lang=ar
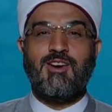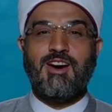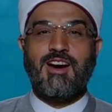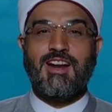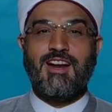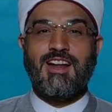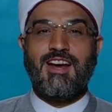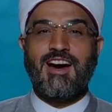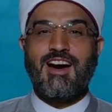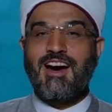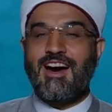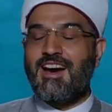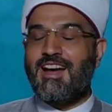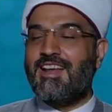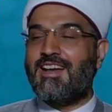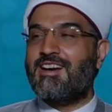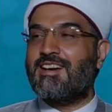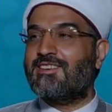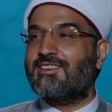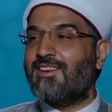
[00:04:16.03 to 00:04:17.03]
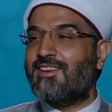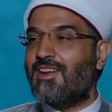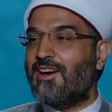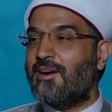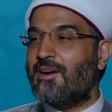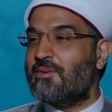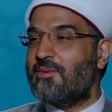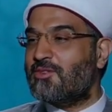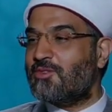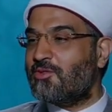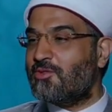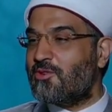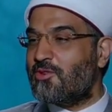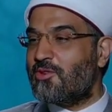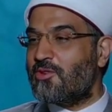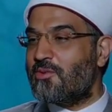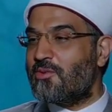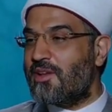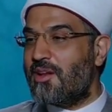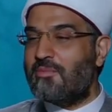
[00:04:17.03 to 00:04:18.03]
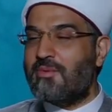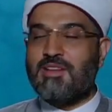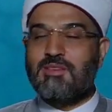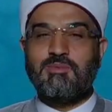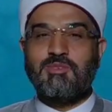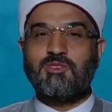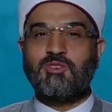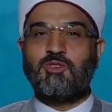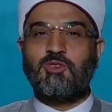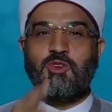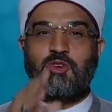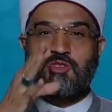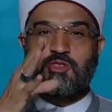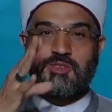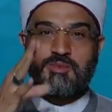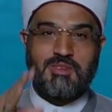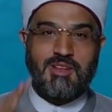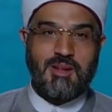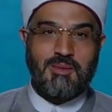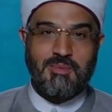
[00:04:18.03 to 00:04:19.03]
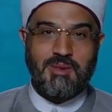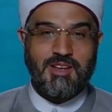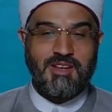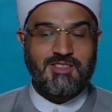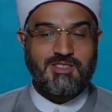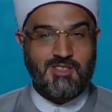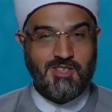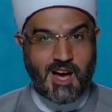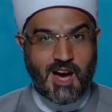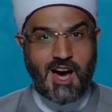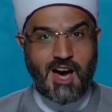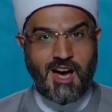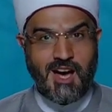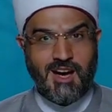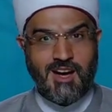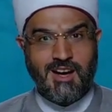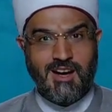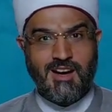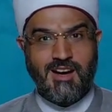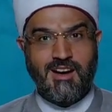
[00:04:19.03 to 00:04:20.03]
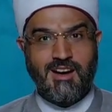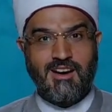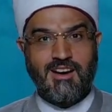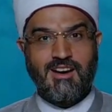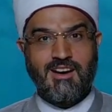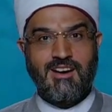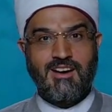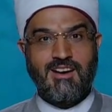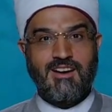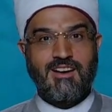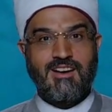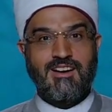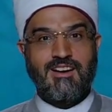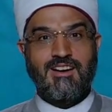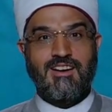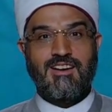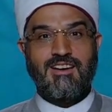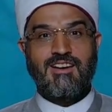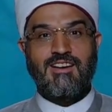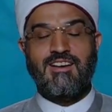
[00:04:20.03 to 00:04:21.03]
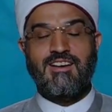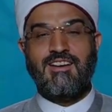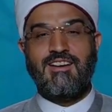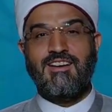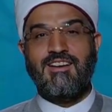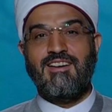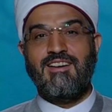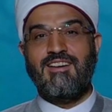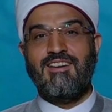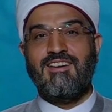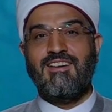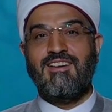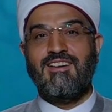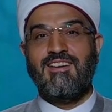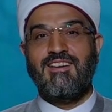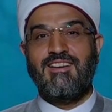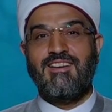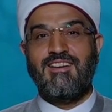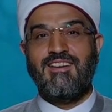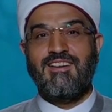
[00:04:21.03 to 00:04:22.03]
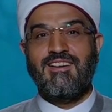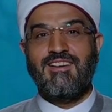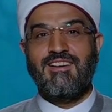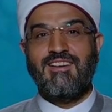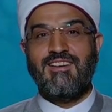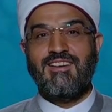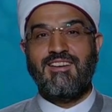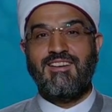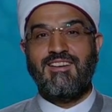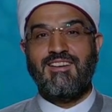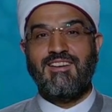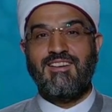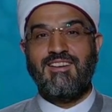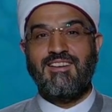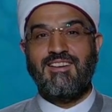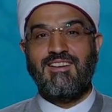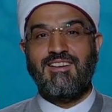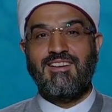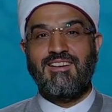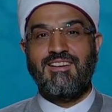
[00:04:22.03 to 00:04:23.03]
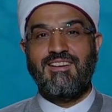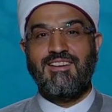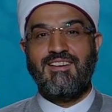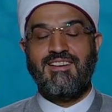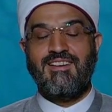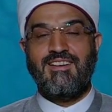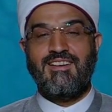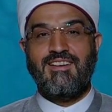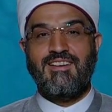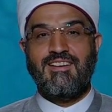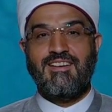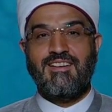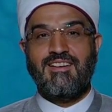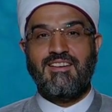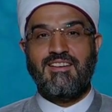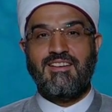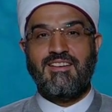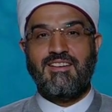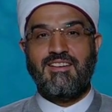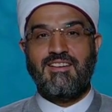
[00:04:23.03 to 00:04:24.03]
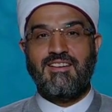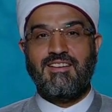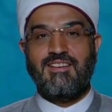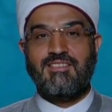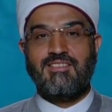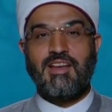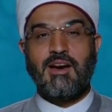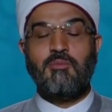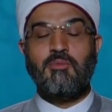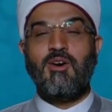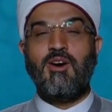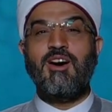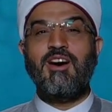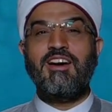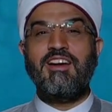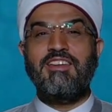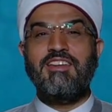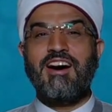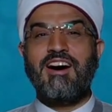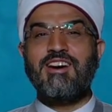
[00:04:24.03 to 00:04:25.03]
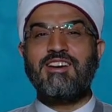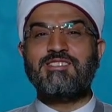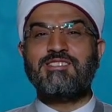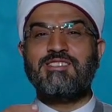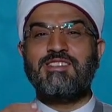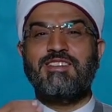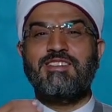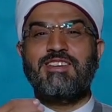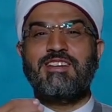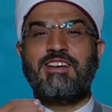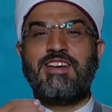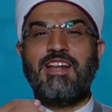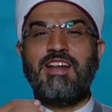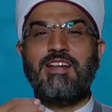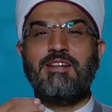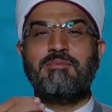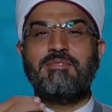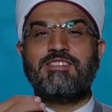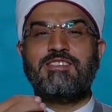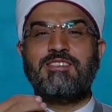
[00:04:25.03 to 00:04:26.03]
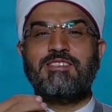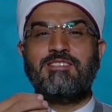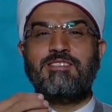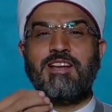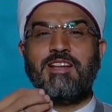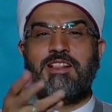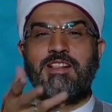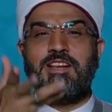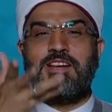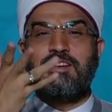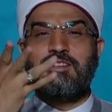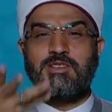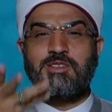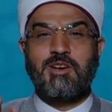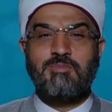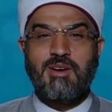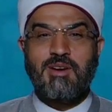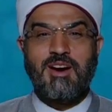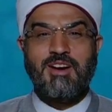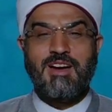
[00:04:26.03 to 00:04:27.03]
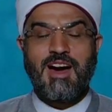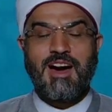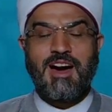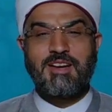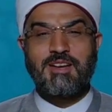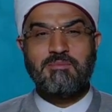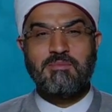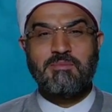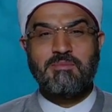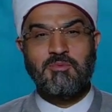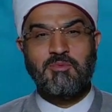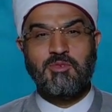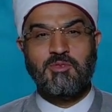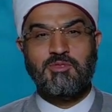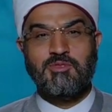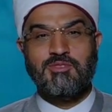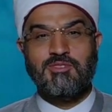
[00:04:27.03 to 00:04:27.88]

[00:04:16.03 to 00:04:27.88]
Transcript: لو قال لها عليا الطلاق ما تخرجي من البيت ما تخرجش من البيت صح نفذ عليها يقول عليها الطلاق لا تمشي من البيت طب واحنا اصلا نكلم الستات ليه يا شيخ يا حاج محمود